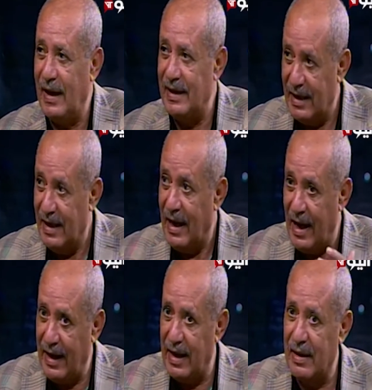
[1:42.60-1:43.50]
يعني
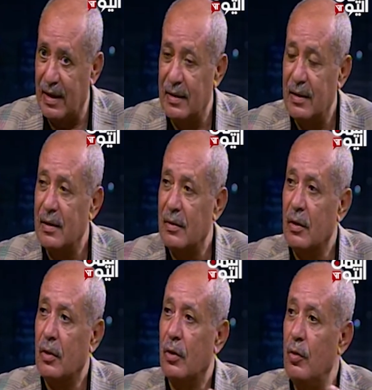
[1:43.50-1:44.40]
هكذا
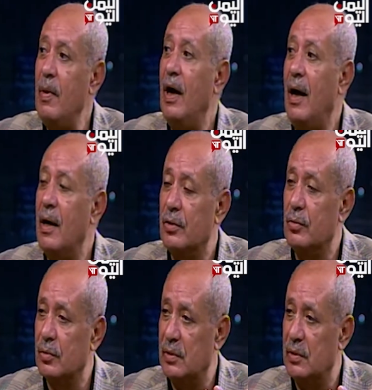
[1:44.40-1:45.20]
هم أعادوا